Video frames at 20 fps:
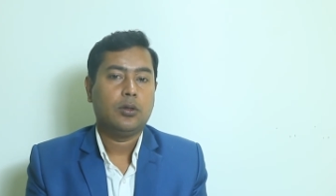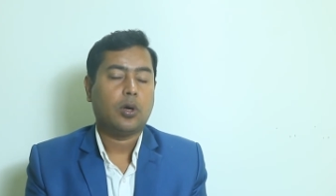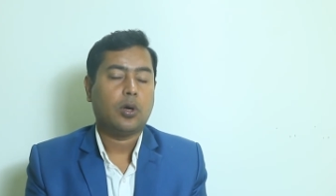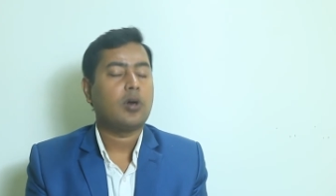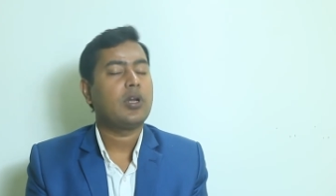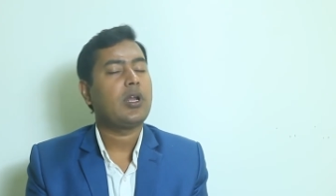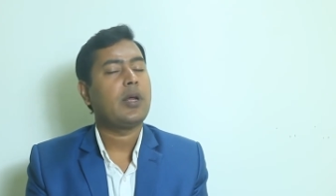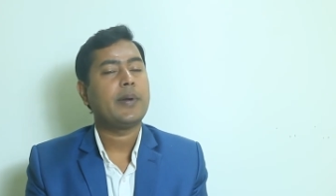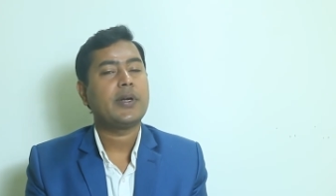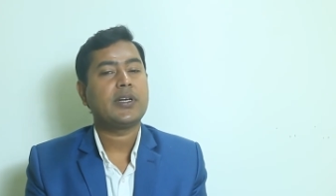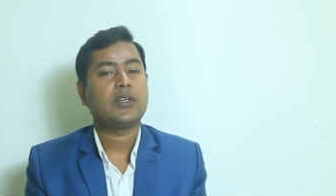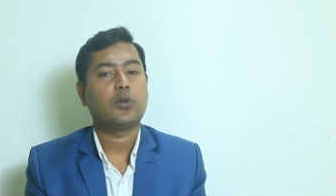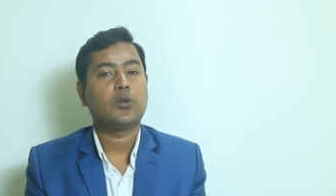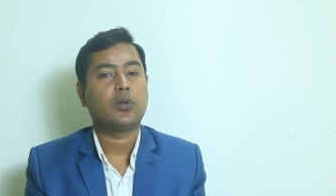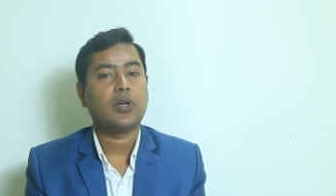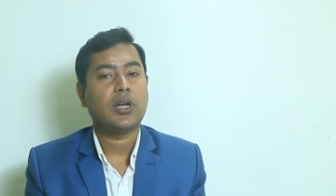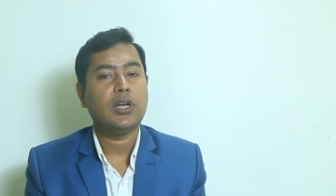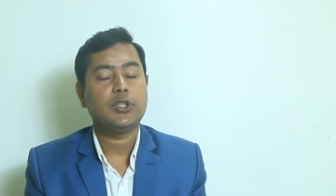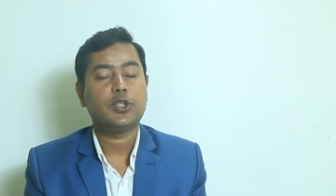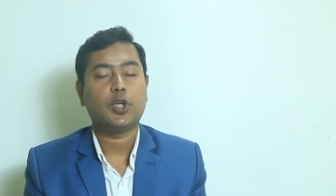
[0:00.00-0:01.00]
তখন আমার
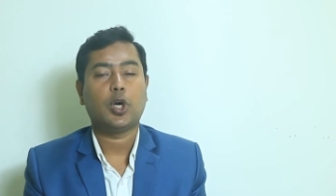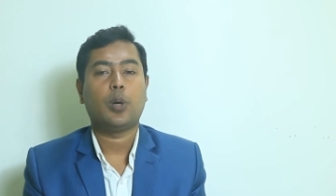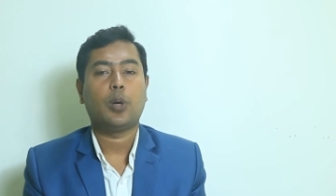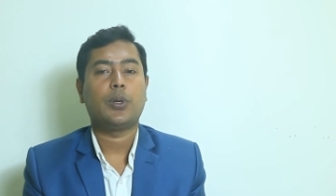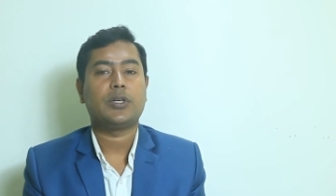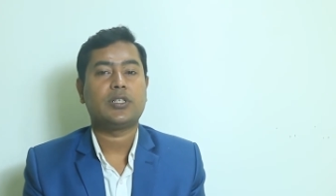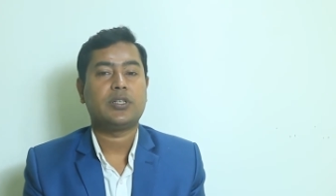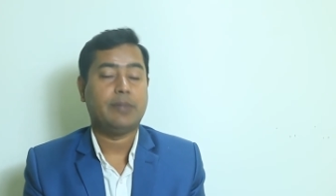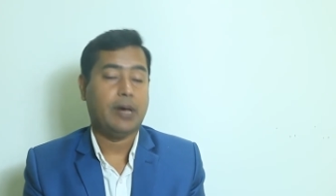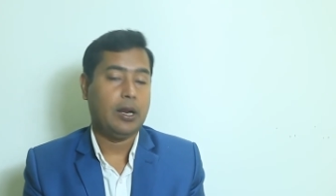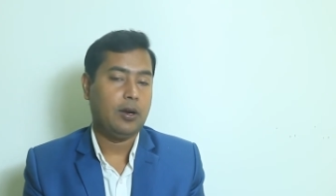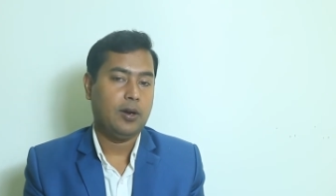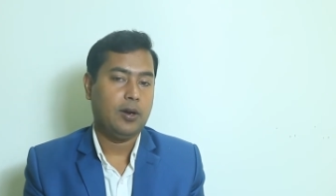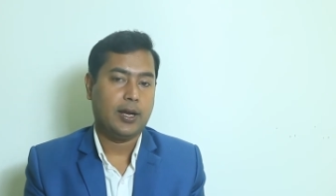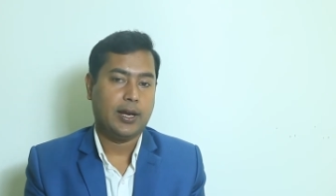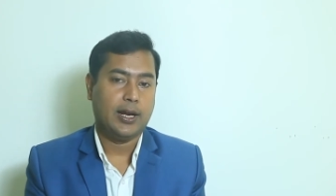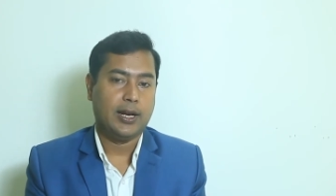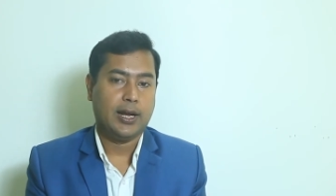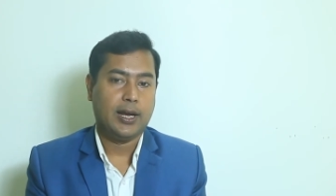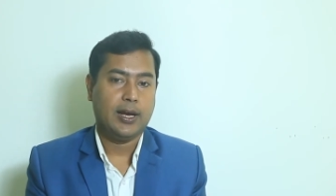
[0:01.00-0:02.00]
টোটালি সহবাসে ভালো
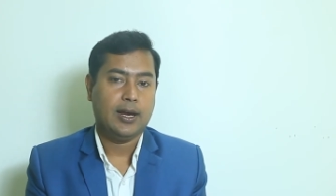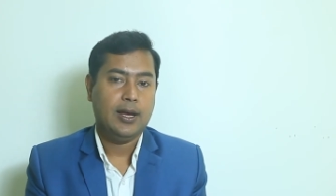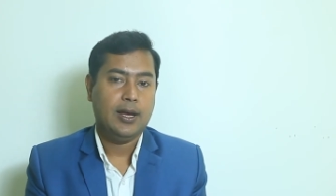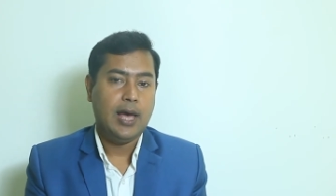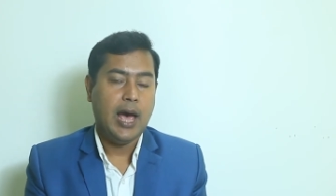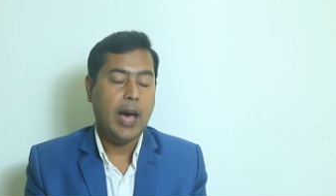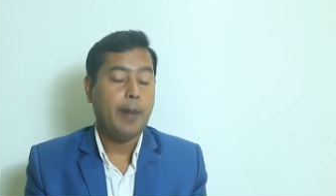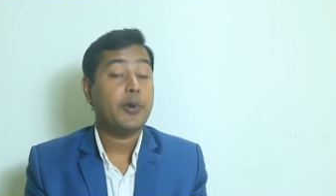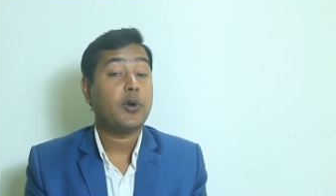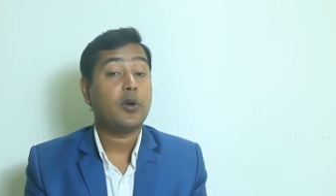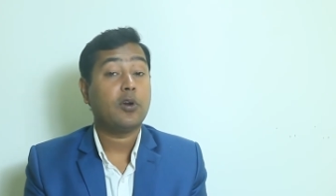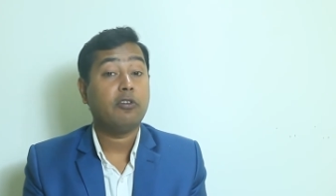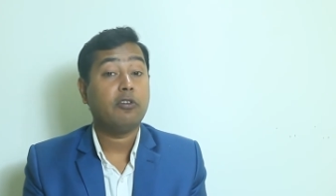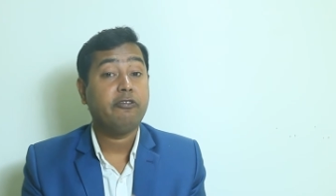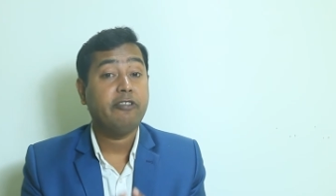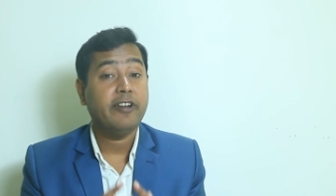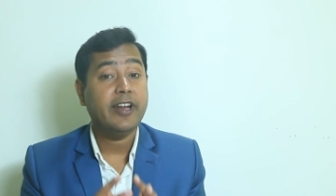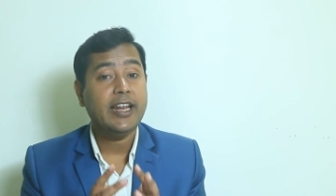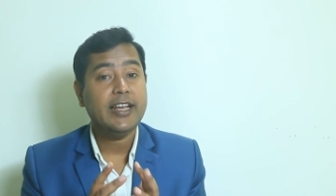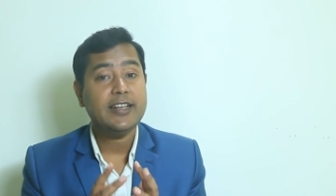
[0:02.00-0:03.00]
লাগে না আমি কোনো
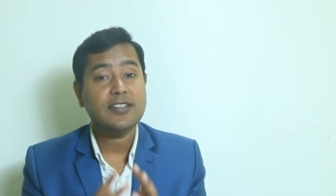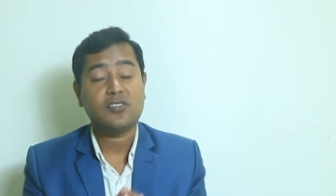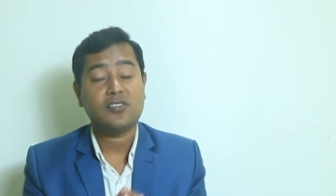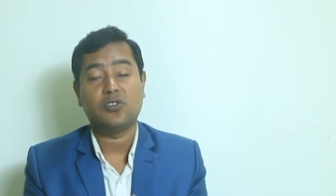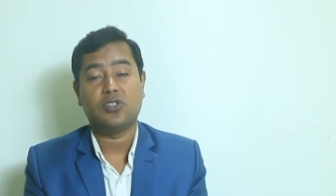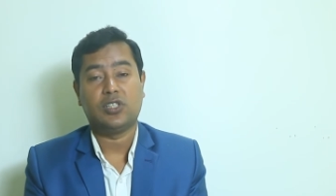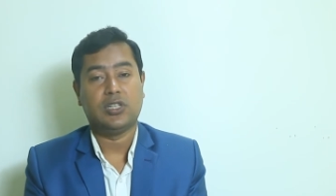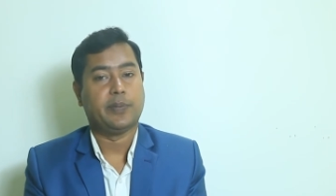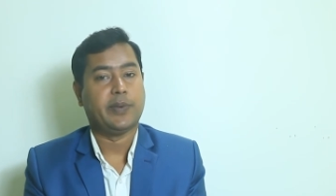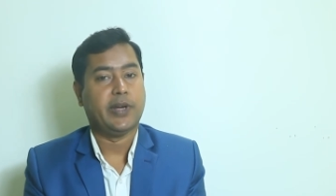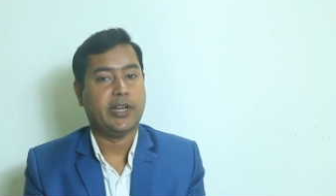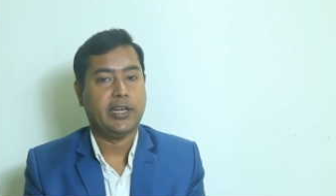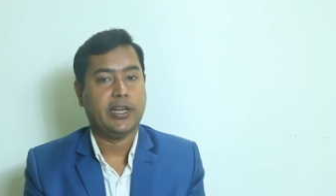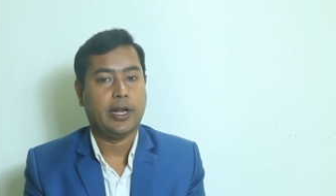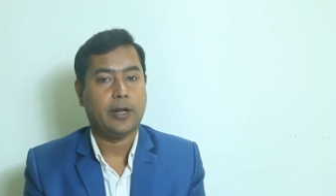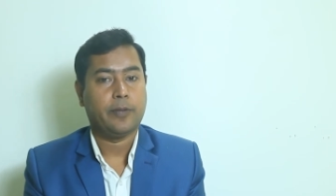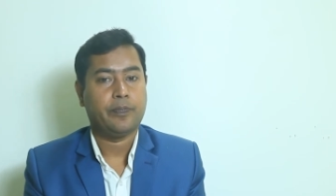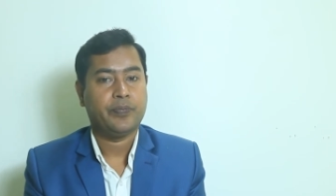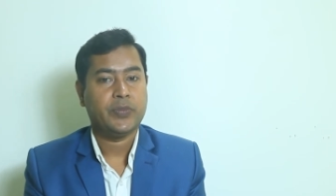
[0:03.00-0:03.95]
ফিলিংস খুঁজে পাই না